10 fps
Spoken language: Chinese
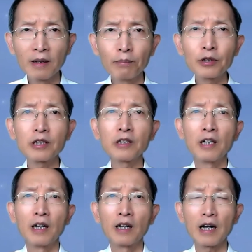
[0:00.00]
不
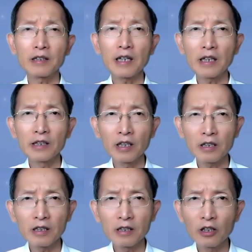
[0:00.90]
是让撒旦界
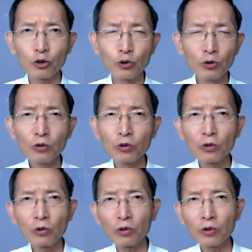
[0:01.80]
的世界许
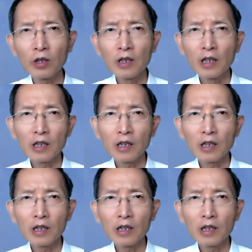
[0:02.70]
许多多